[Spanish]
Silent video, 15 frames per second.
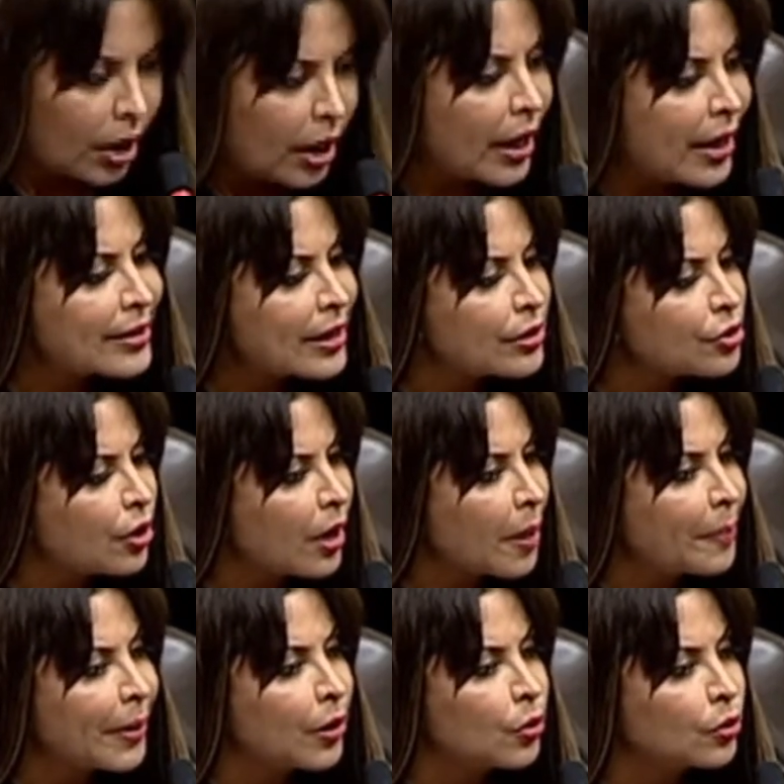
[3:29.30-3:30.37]
Esas son las
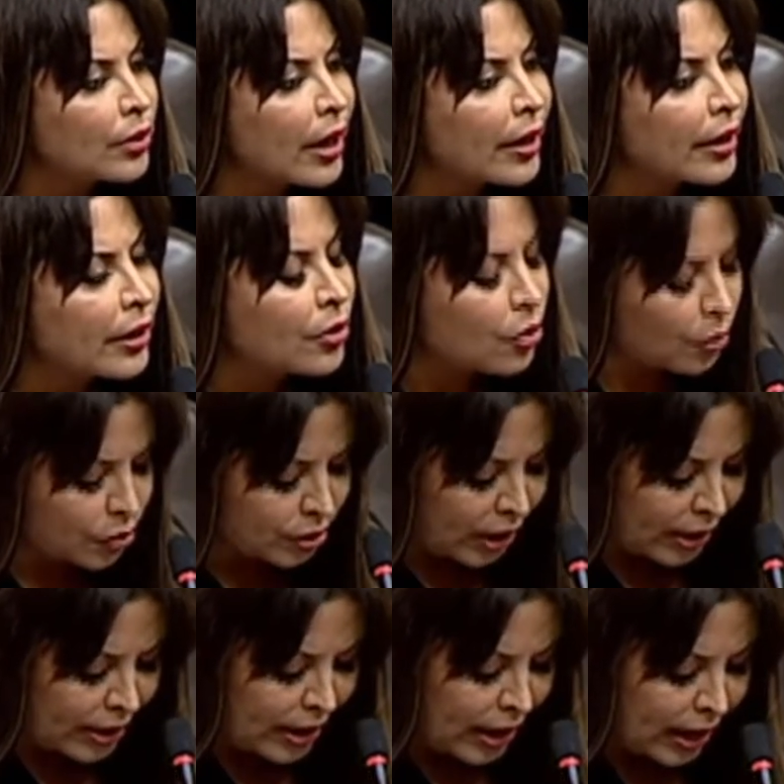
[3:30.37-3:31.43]
preguntas que nos
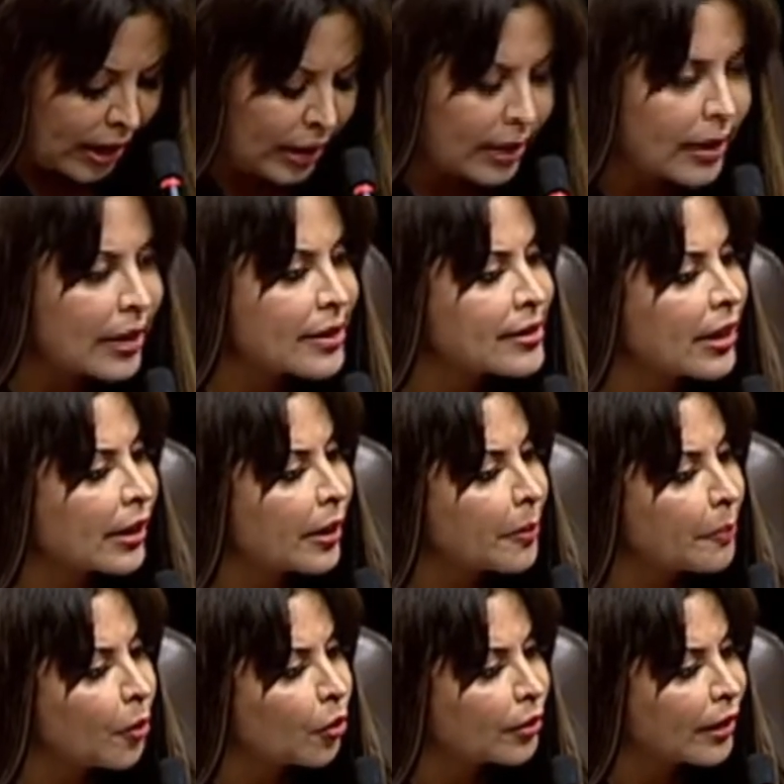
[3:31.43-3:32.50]
gustaría que se
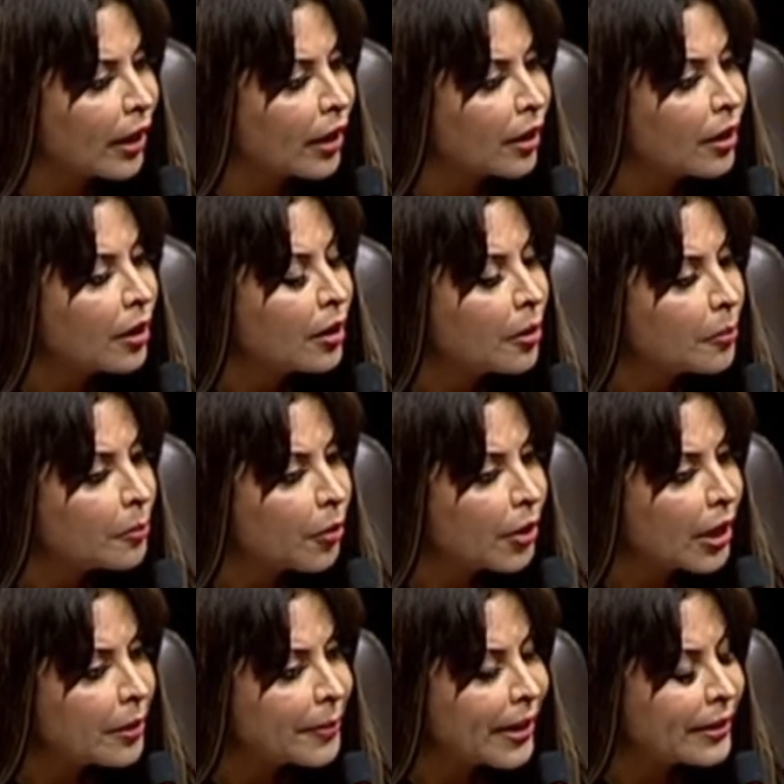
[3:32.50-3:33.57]
respondan por
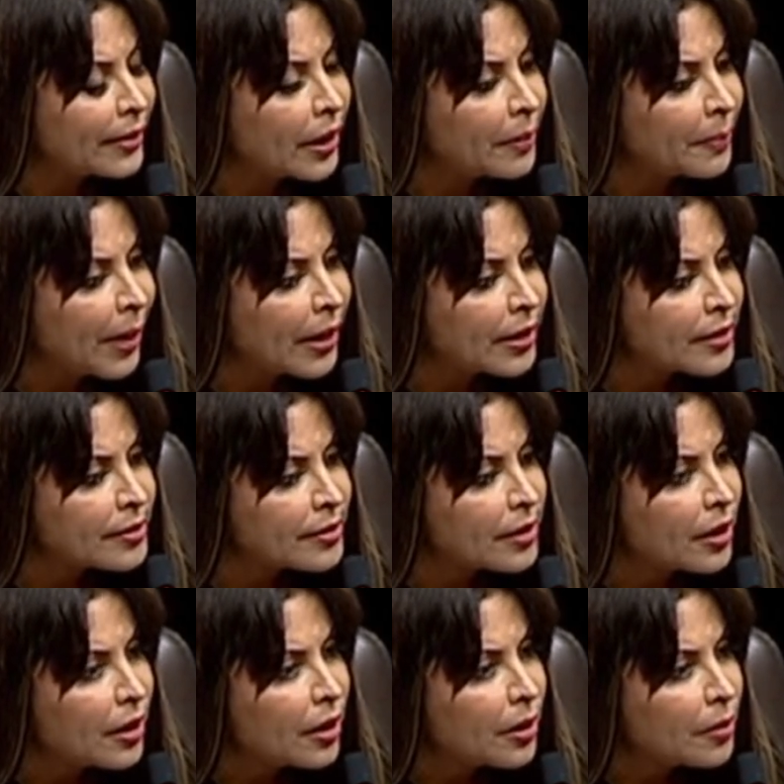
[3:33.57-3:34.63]
el bien del país.
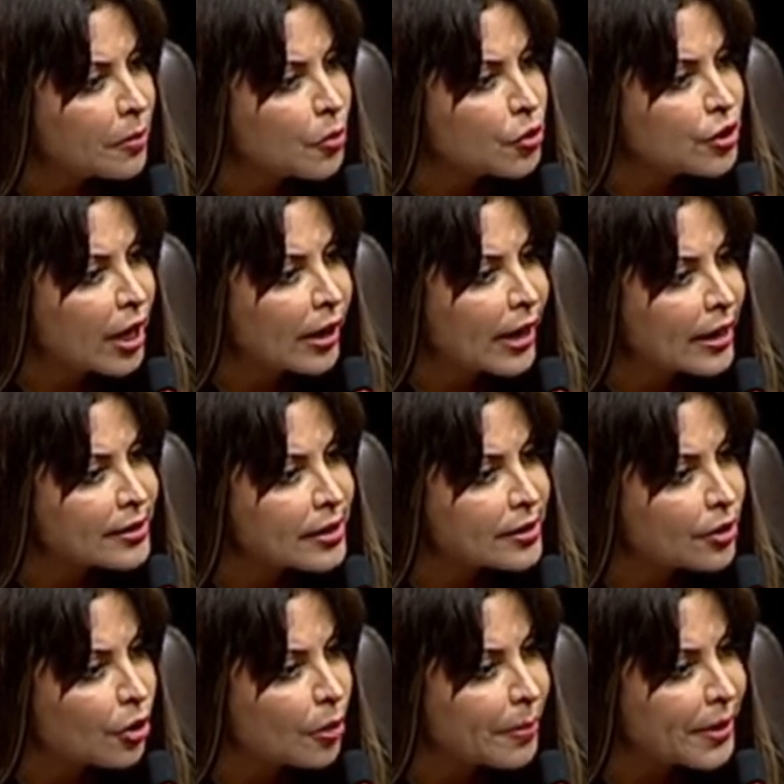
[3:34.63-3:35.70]
Muchas gracias,
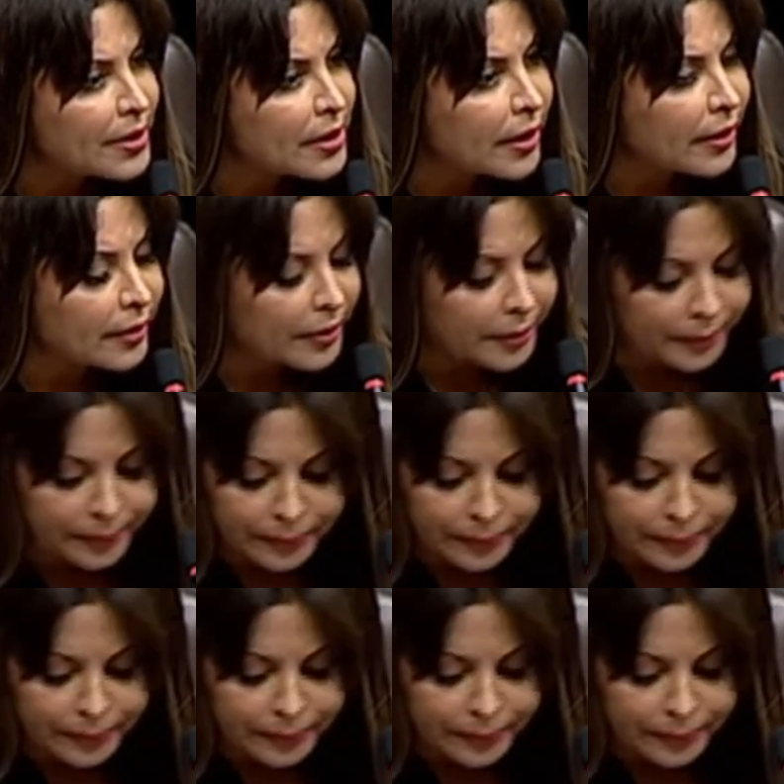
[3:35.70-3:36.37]
señor presidente.